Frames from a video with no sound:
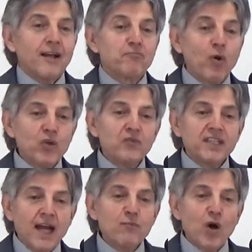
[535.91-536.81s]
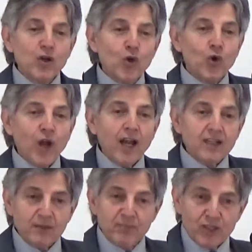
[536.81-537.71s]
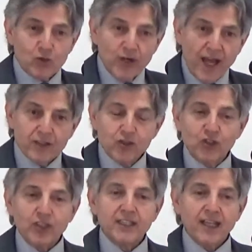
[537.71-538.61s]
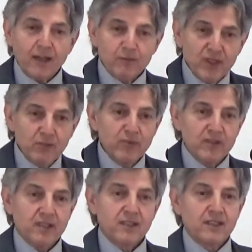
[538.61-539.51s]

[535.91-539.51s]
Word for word: Poi vediamo ancora altri personaggi nella Bibbia.